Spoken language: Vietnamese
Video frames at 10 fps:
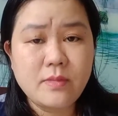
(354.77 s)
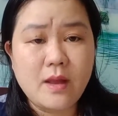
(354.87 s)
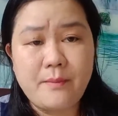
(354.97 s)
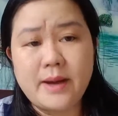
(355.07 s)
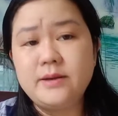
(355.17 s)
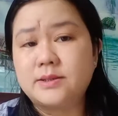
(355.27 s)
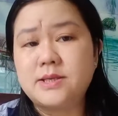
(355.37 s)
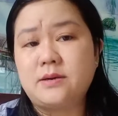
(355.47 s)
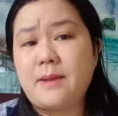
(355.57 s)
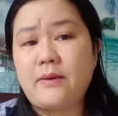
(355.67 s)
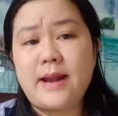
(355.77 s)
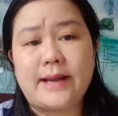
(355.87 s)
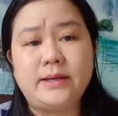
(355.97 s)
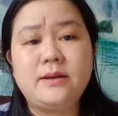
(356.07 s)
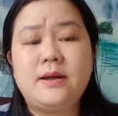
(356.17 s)
mà được sự bảo
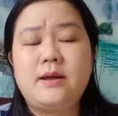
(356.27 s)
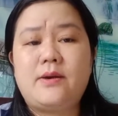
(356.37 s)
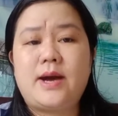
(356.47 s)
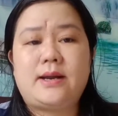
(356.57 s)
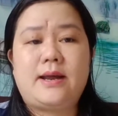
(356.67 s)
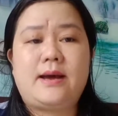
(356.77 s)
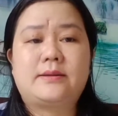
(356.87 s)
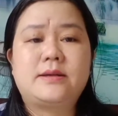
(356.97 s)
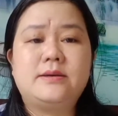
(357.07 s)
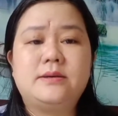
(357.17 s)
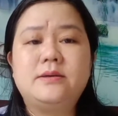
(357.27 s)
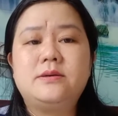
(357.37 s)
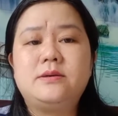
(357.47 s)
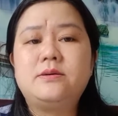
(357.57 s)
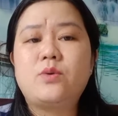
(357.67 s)
lãnh hoặc là từ
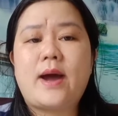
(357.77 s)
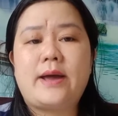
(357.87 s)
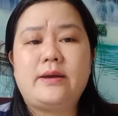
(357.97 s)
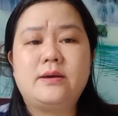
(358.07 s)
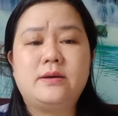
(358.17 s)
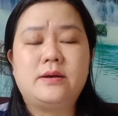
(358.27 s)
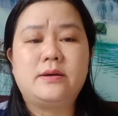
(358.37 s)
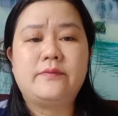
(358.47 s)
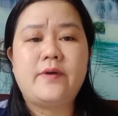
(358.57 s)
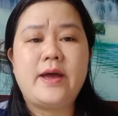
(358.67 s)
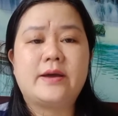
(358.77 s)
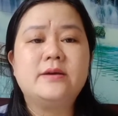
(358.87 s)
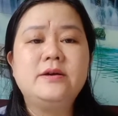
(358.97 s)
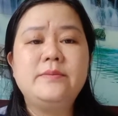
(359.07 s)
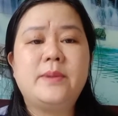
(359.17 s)
người nước ngoài ờ, về
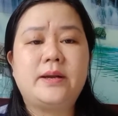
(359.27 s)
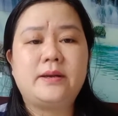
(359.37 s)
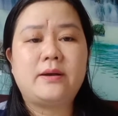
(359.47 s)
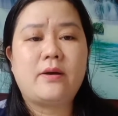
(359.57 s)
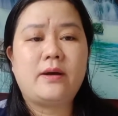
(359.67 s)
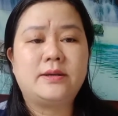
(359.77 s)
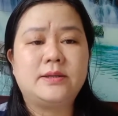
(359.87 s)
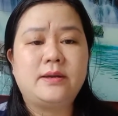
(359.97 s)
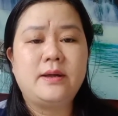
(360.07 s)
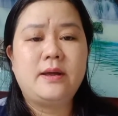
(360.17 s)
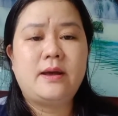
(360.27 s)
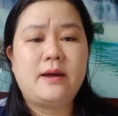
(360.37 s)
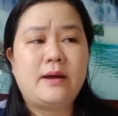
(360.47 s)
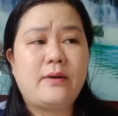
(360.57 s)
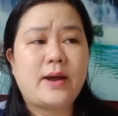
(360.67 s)
cưới mình ờ,
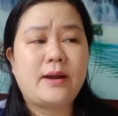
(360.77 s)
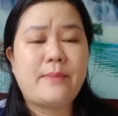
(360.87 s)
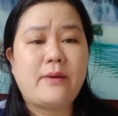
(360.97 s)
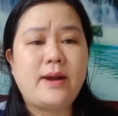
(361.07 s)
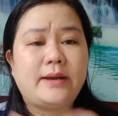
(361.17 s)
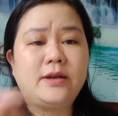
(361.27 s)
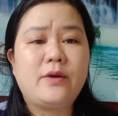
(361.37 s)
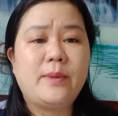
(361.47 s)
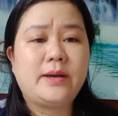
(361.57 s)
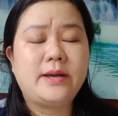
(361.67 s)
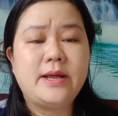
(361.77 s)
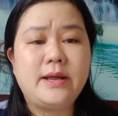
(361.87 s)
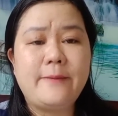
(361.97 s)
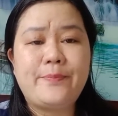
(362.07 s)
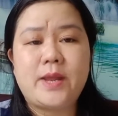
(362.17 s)
ờ, hoặc là bảo lãnh cho mình đi
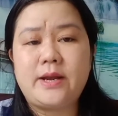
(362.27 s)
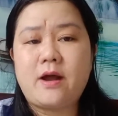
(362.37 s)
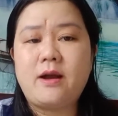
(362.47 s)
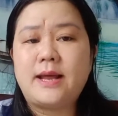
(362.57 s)
á, thì nó